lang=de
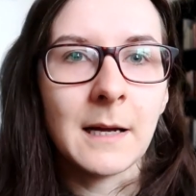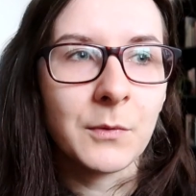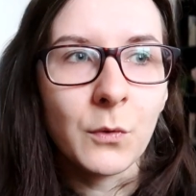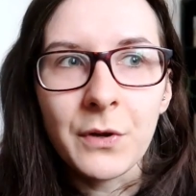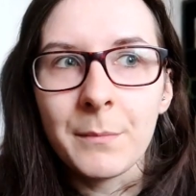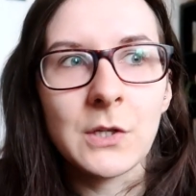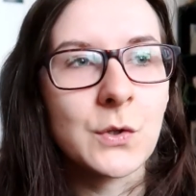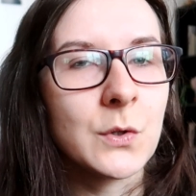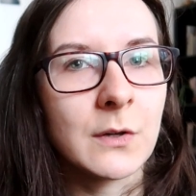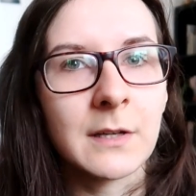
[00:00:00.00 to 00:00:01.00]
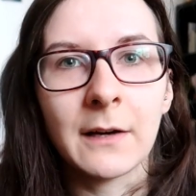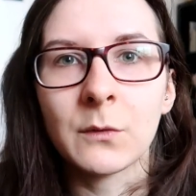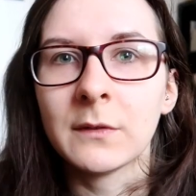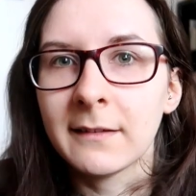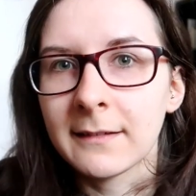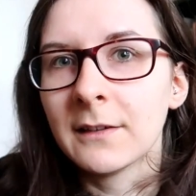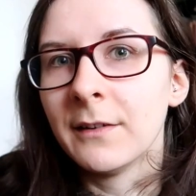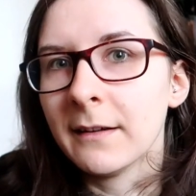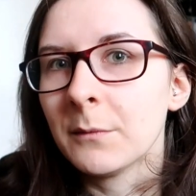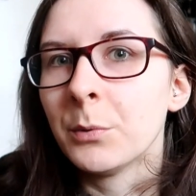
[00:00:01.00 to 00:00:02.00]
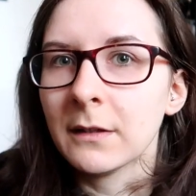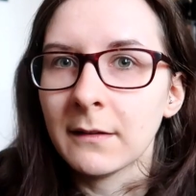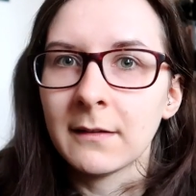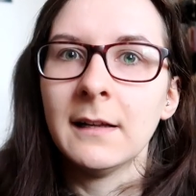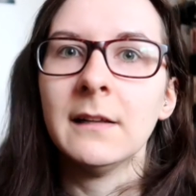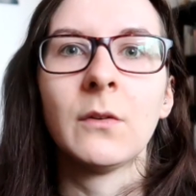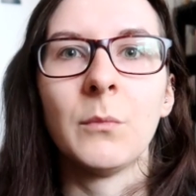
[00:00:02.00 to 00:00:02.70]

Ich habe so viel Menschenkontakt und das dann quasi potenziell